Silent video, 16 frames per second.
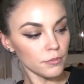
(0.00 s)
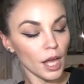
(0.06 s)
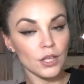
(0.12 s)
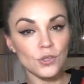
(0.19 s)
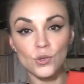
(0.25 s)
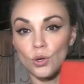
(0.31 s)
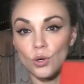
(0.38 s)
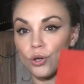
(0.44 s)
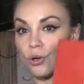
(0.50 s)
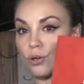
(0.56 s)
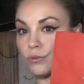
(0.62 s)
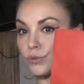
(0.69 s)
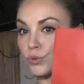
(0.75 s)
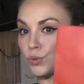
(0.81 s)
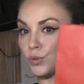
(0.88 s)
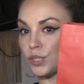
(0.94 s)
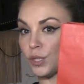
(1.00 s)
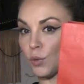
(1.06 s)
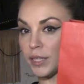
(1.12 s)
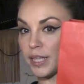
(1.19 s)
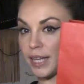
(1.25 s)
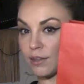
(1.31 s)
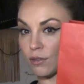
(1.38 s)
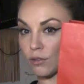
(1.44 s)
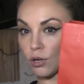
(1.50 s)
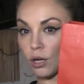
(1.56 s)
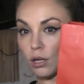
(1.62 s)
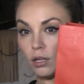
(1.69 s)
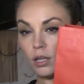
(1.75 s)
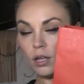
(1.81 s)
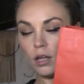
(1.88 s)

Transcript: Sono tutti qua dentro,